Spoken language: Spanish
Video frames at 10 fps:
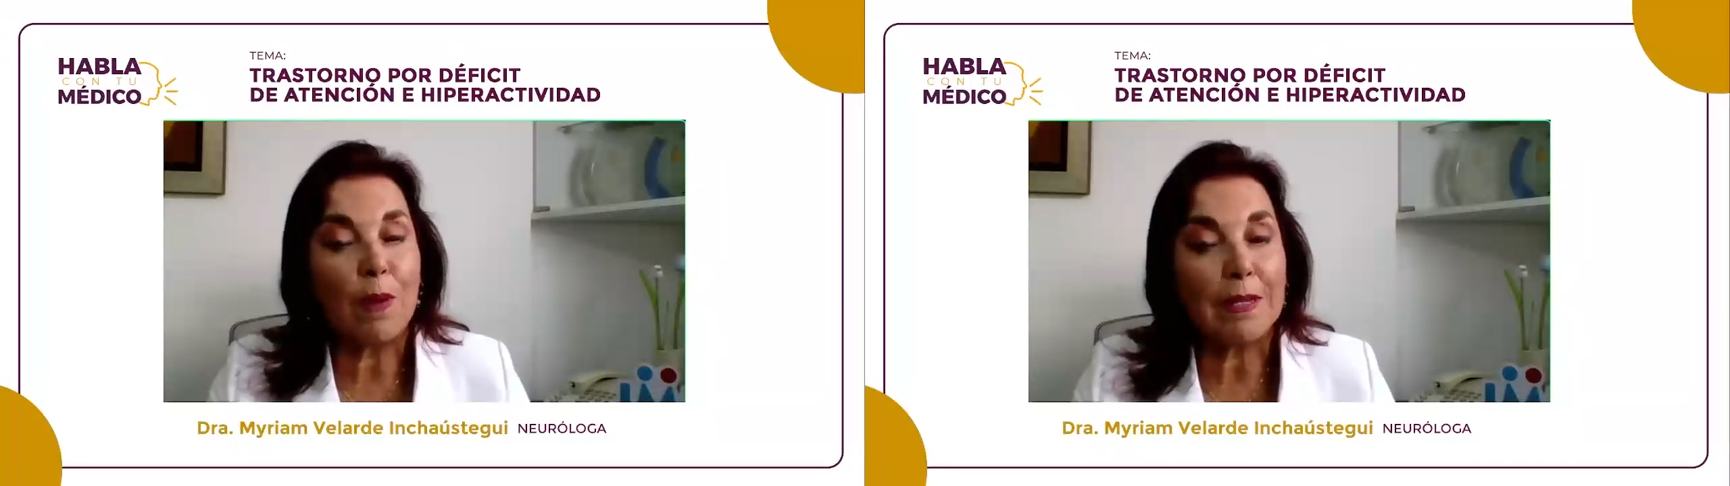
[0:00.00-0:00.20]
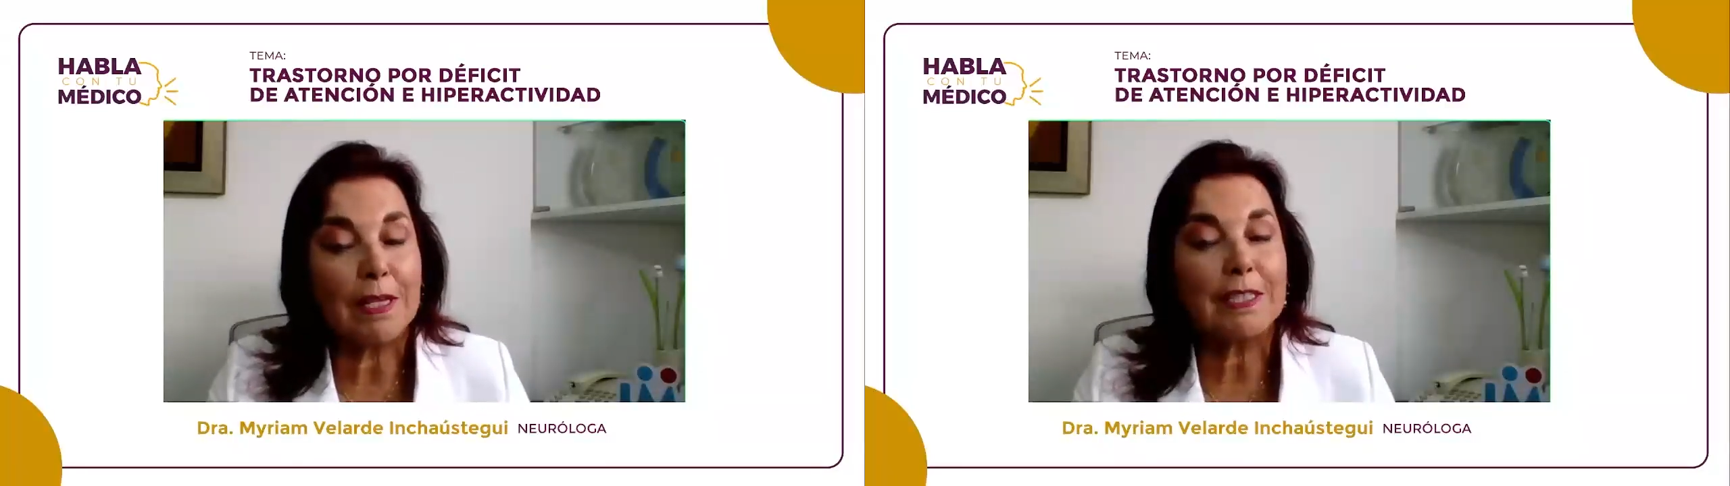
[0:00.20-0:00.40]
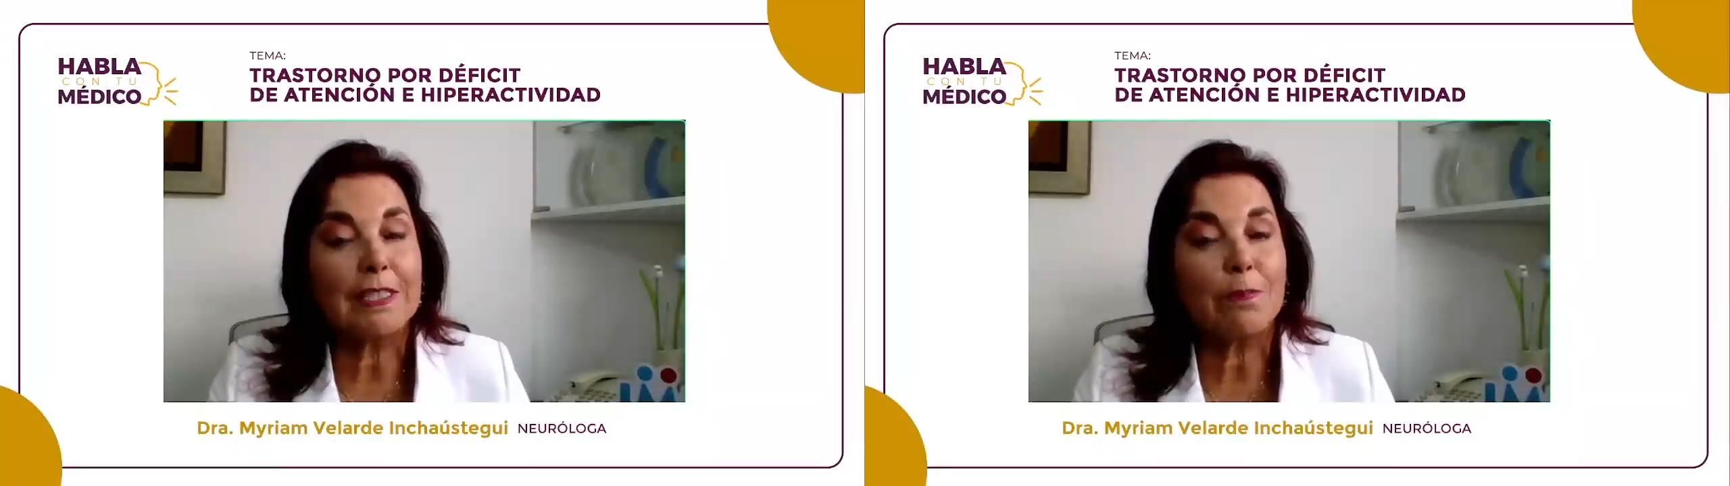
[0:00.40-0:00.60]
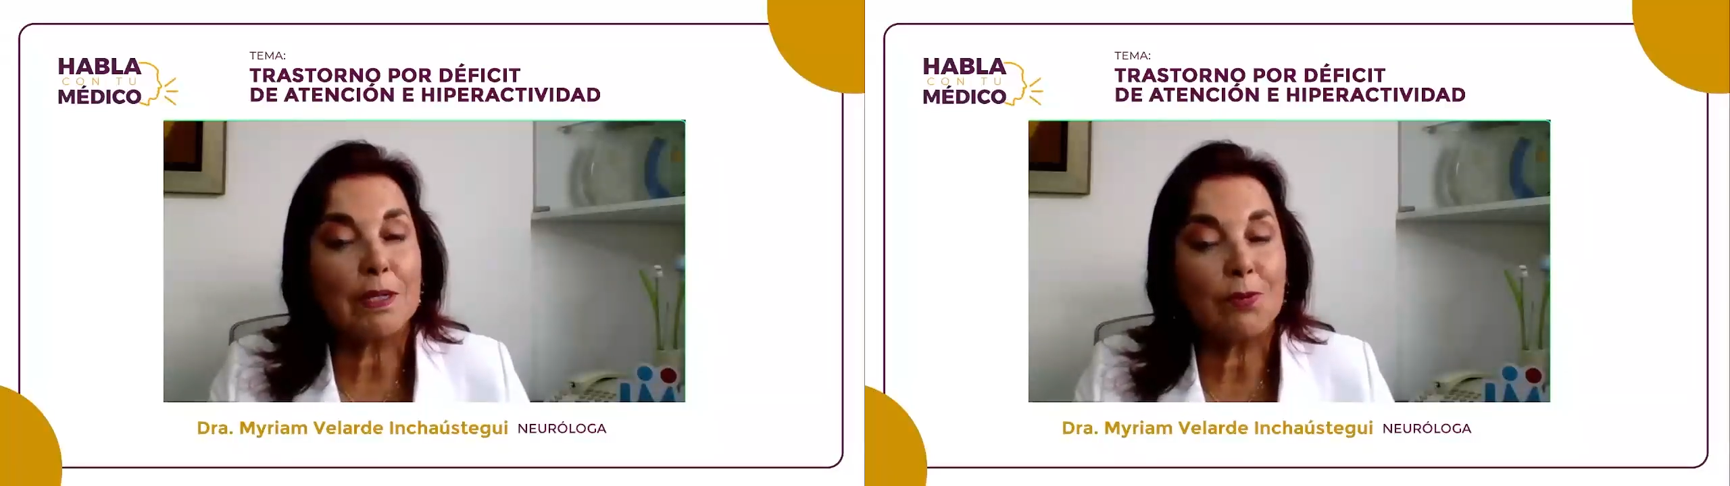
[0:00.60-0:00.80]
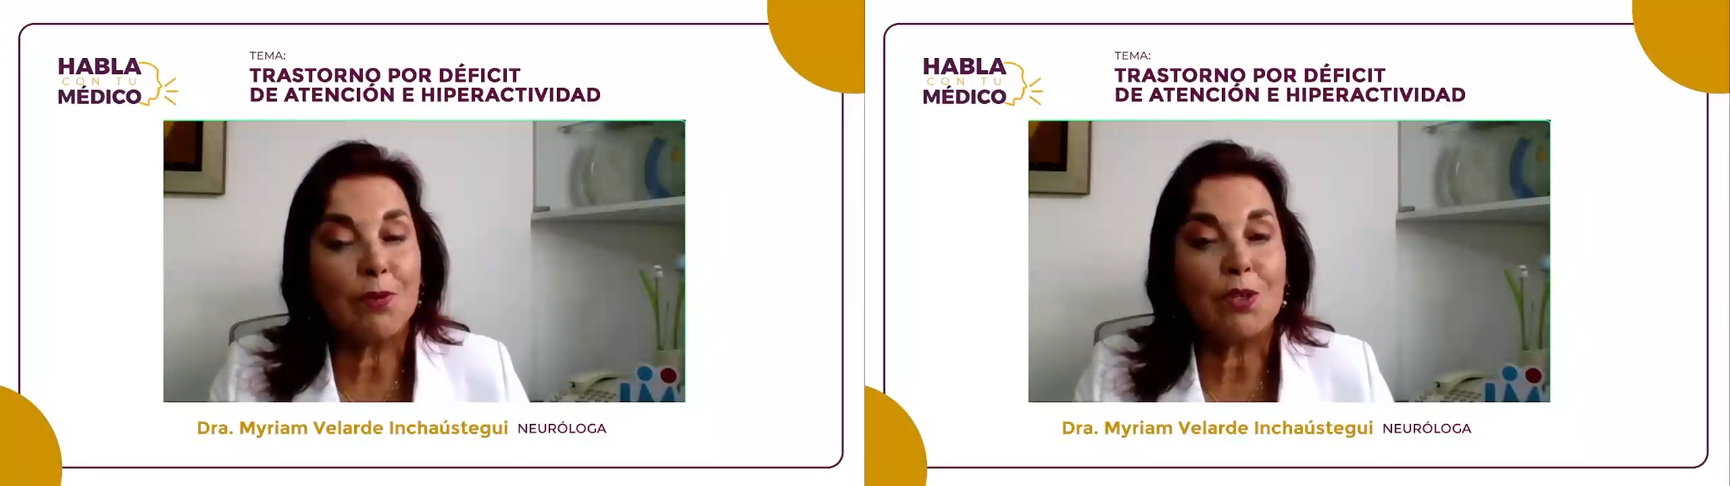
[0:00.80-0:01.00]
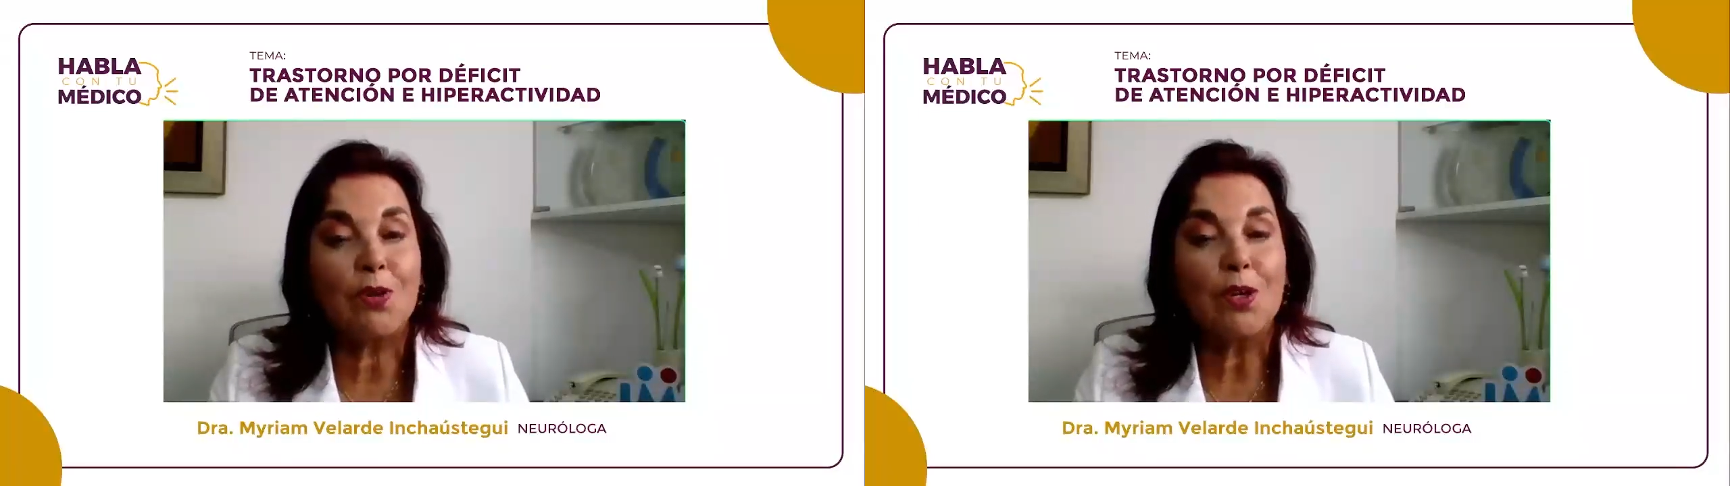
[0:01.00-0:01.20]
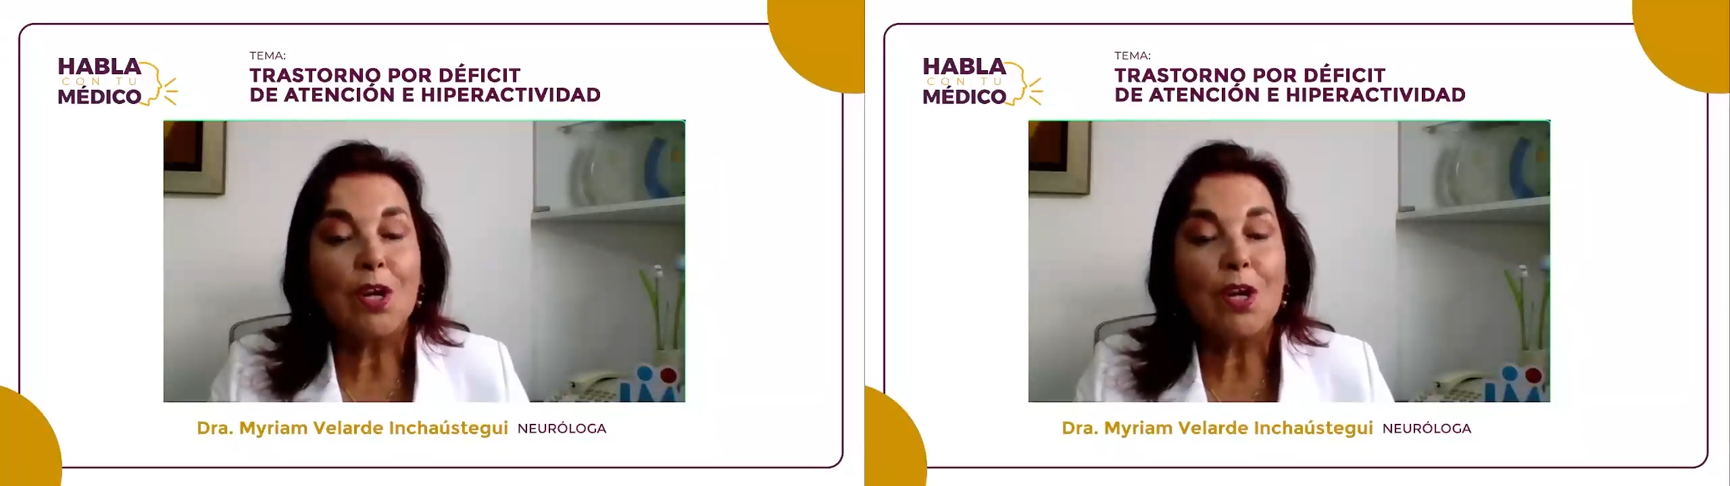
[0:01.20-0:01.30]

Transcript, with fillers: desapercibido,